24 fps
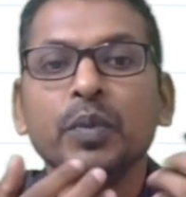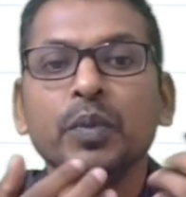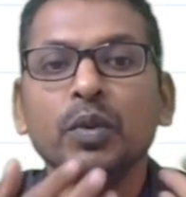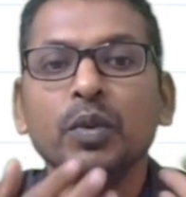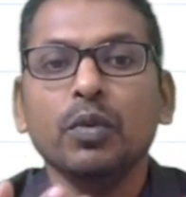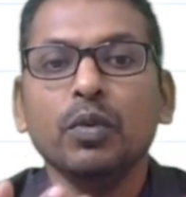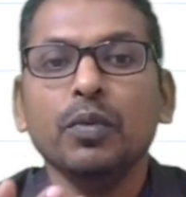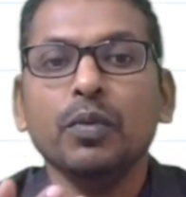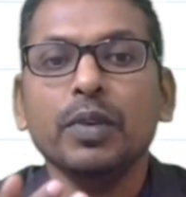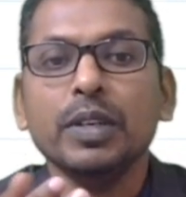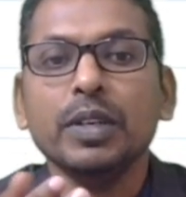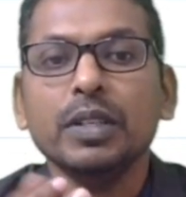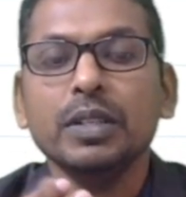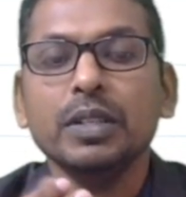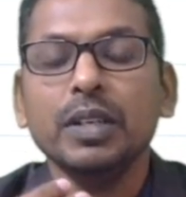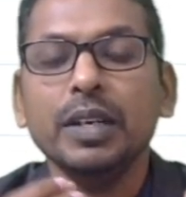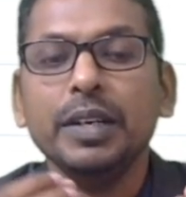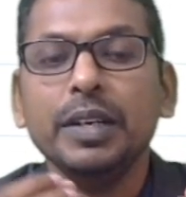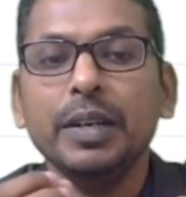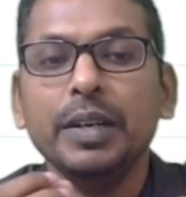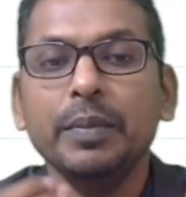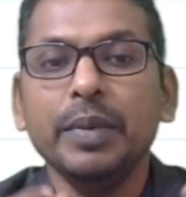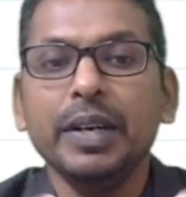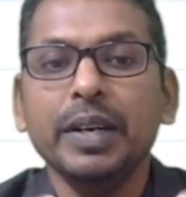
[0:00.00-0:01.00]
वो फंक्शनल
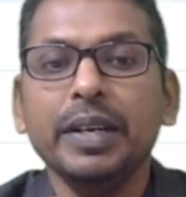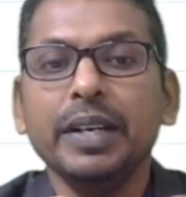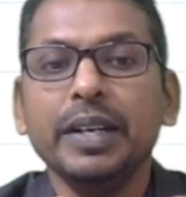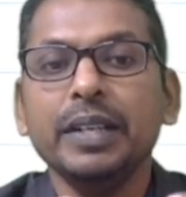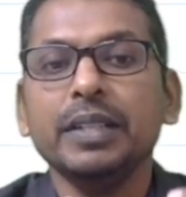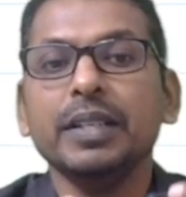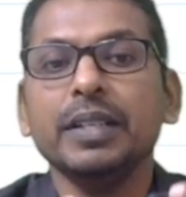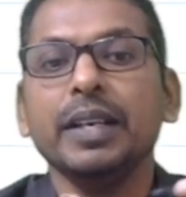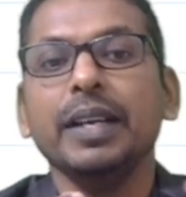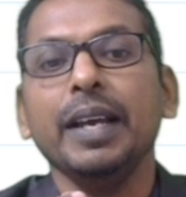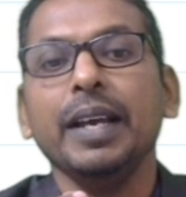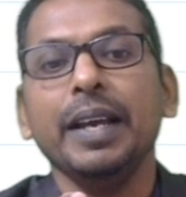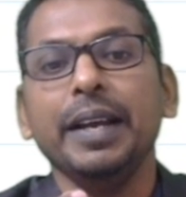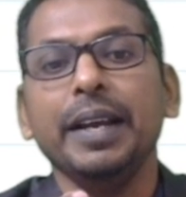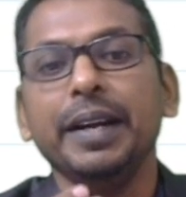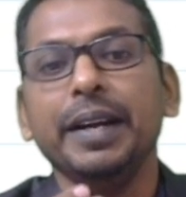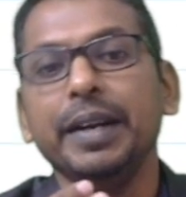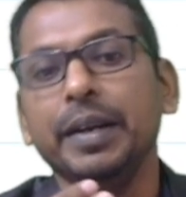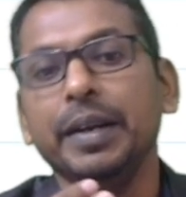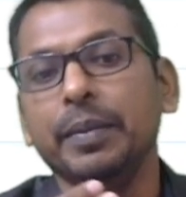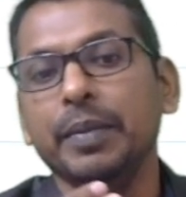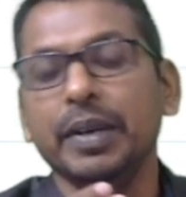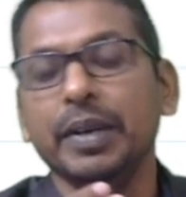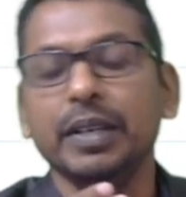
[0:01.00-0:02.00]
डिपेंडेंस है या
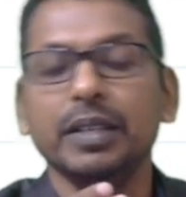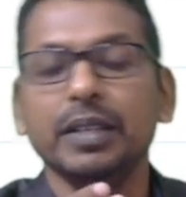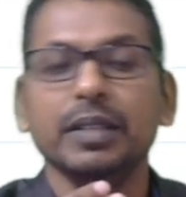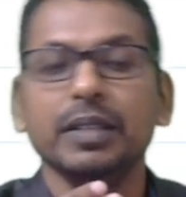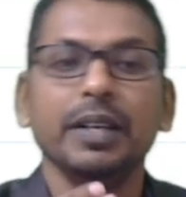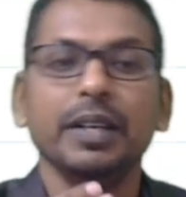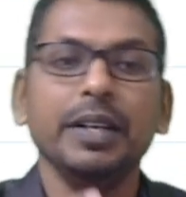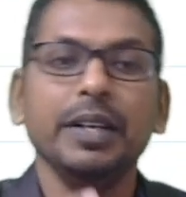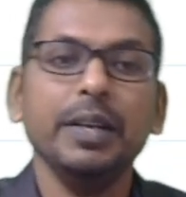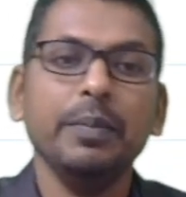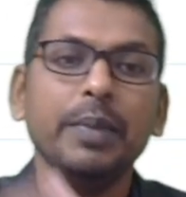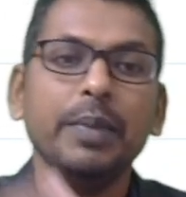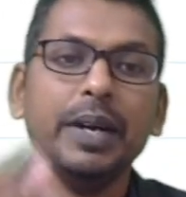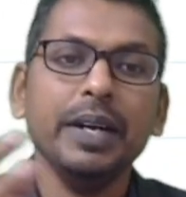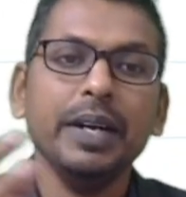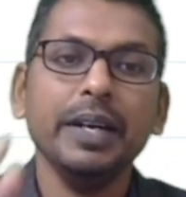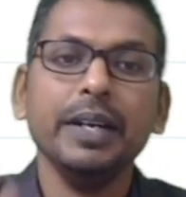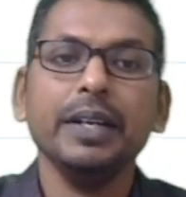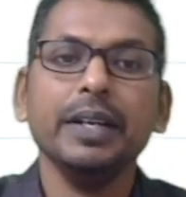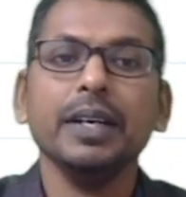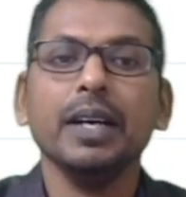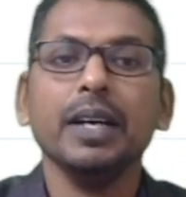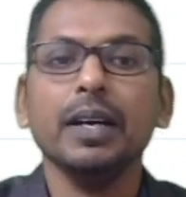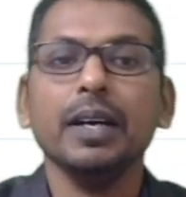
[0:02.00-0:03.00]
इंडिपेंडेंस है
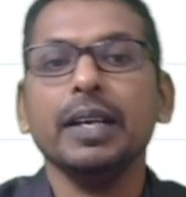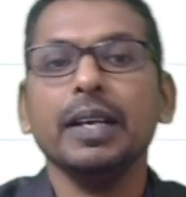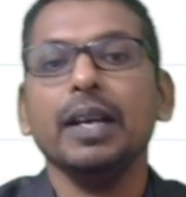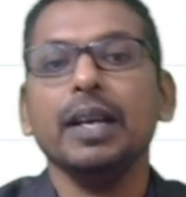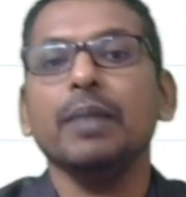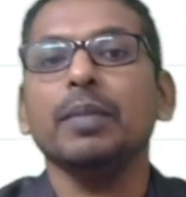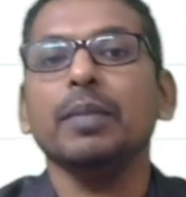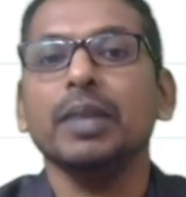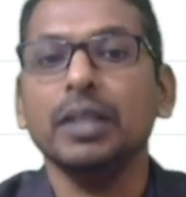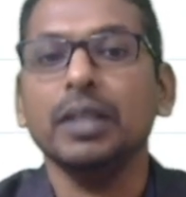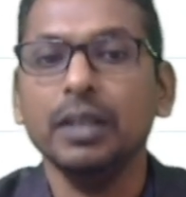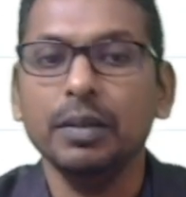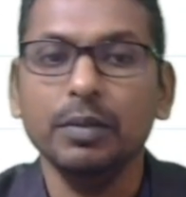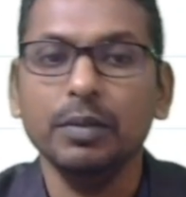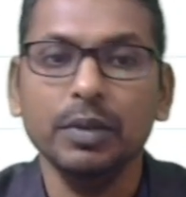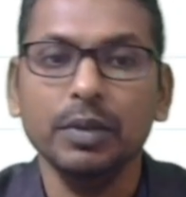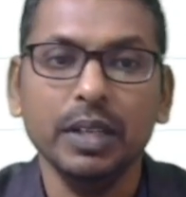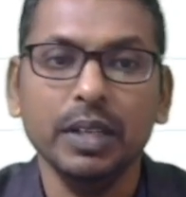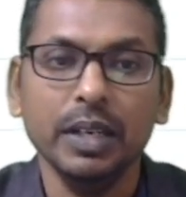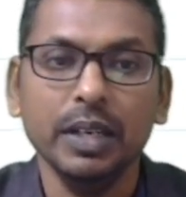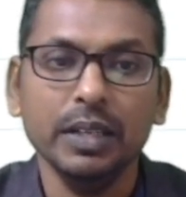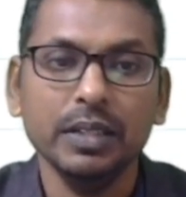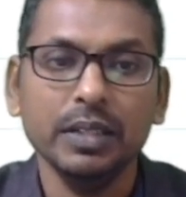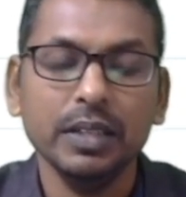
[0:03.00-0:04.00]
डिपेंडेंट का क्या मतलब
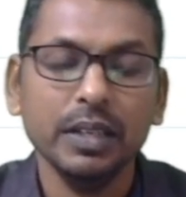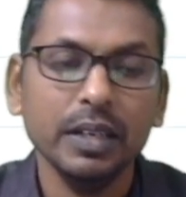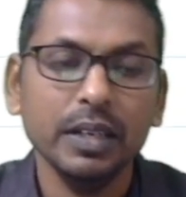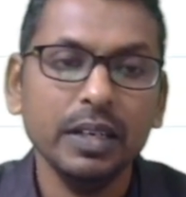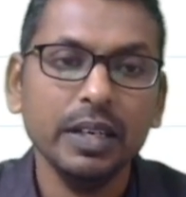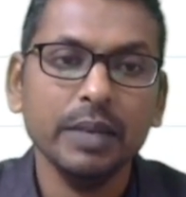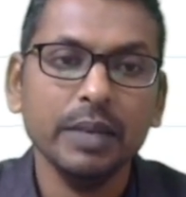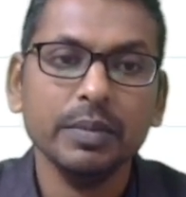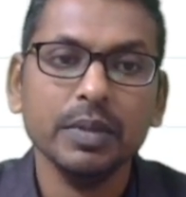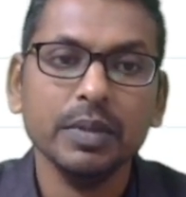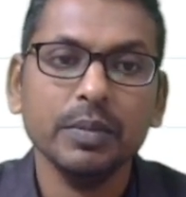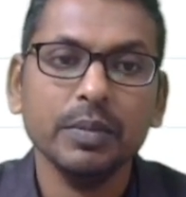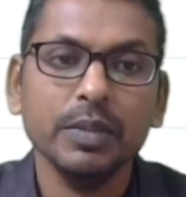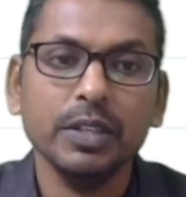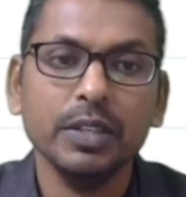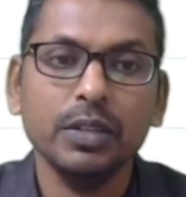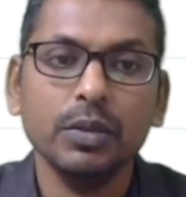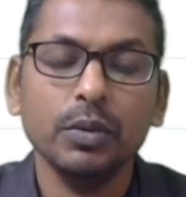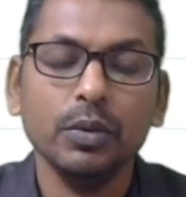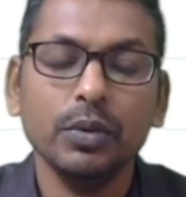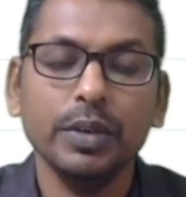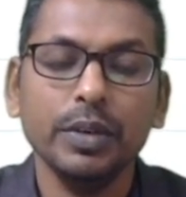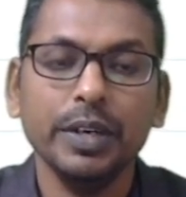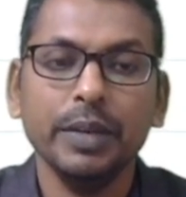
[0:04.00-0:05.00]
होता है जनरली आप समझते
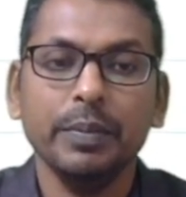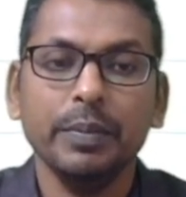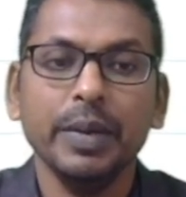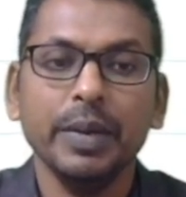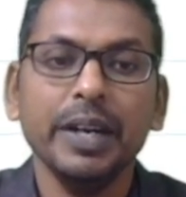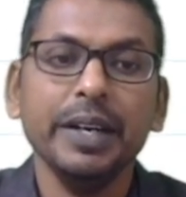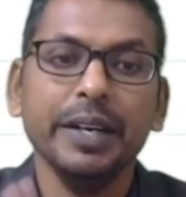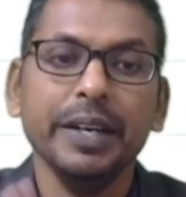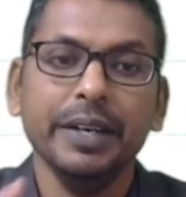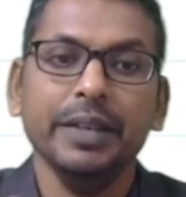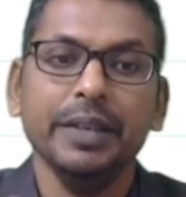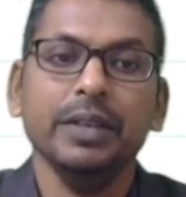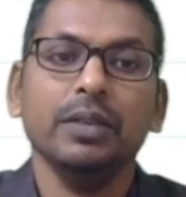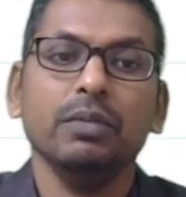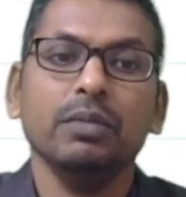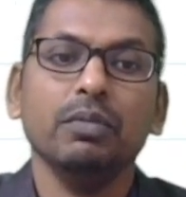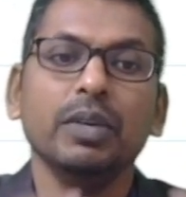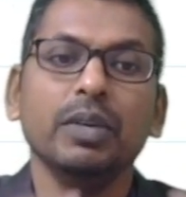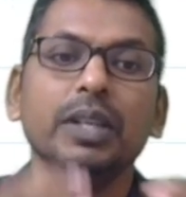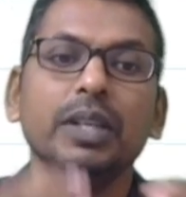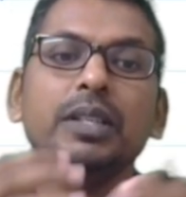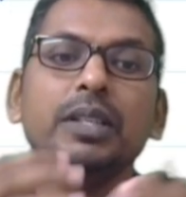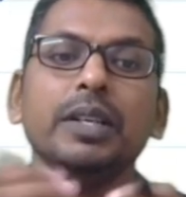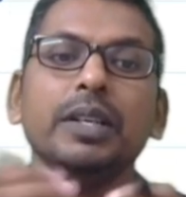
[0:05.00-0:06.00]
हो डिपेंडेंट
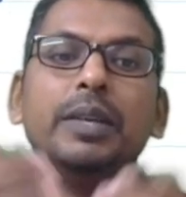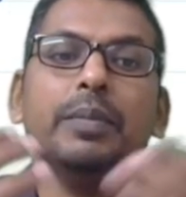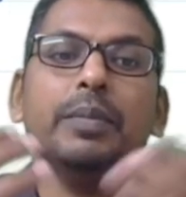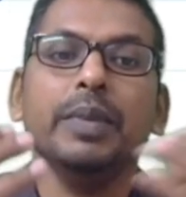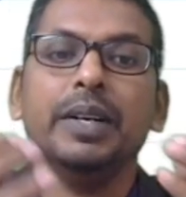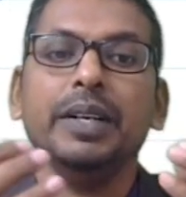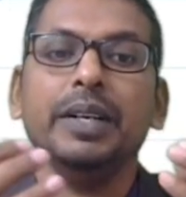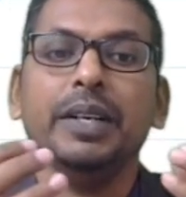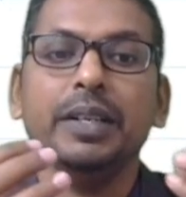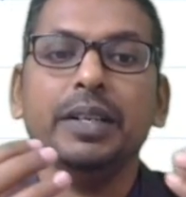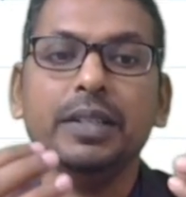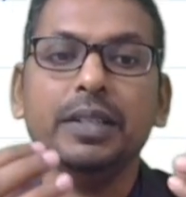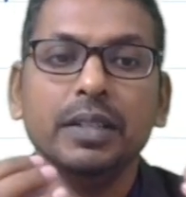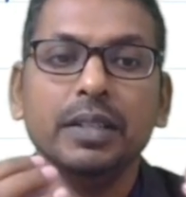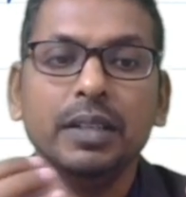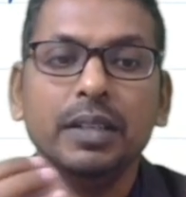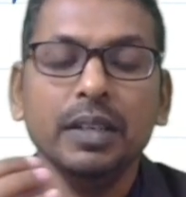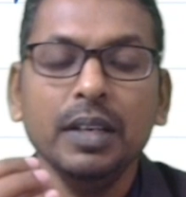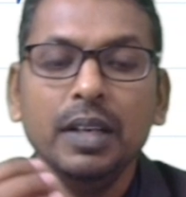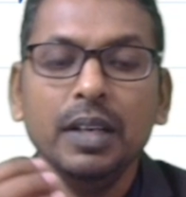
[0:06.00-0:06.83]
वॉट इज डिपेंडेंस